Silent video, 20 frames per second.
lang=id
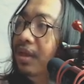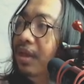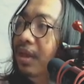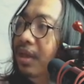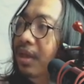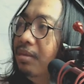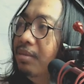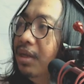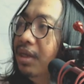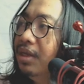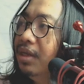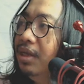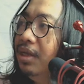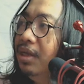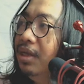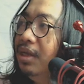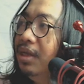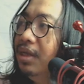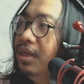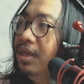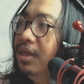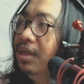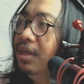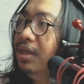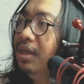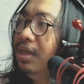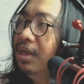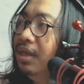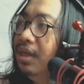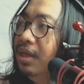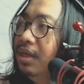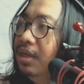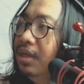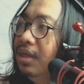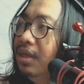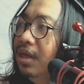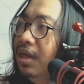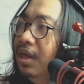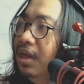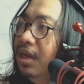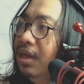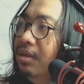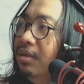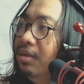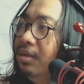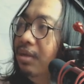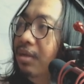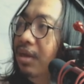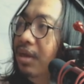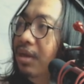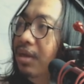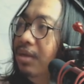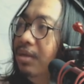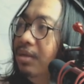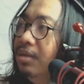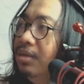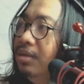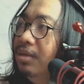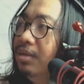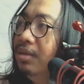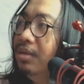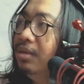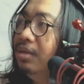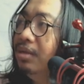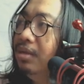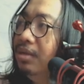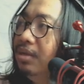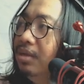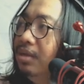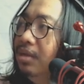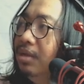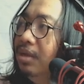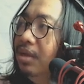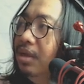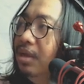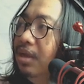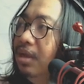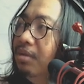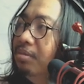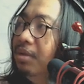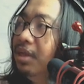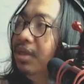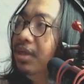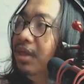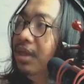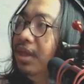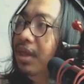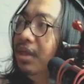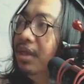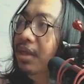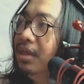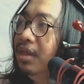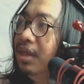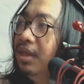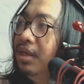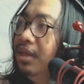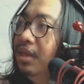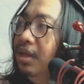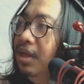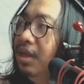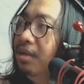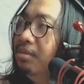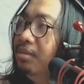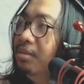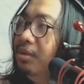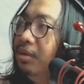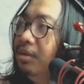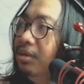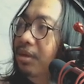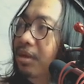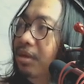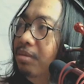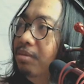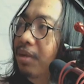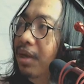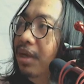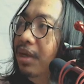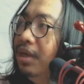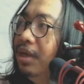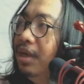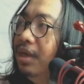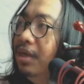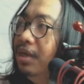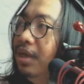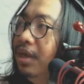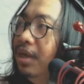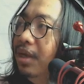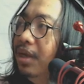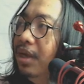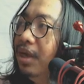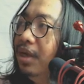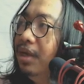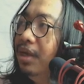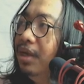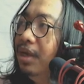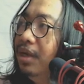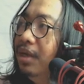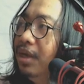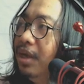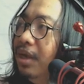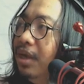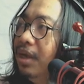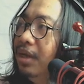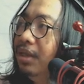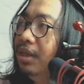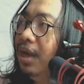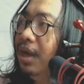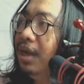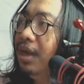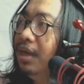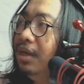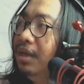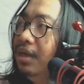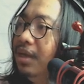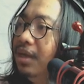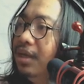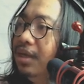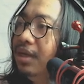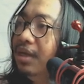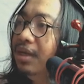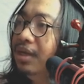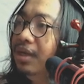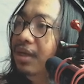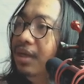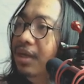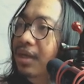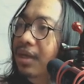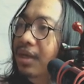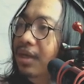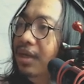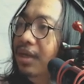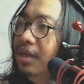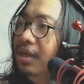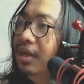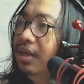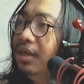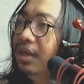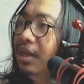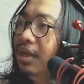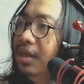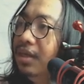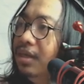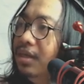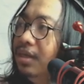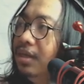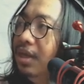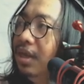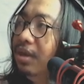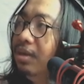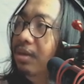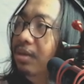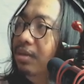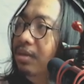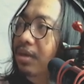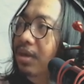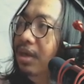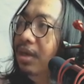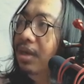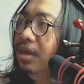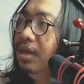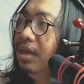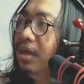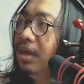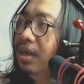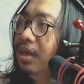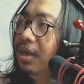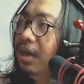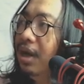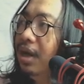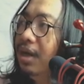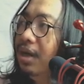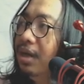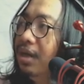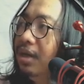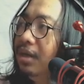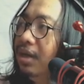kita akan masking klik drag untuk lengkung pastikan kita tidak memotong bagian yang ada gerakan tangannya ini kita cek dulu dia tentang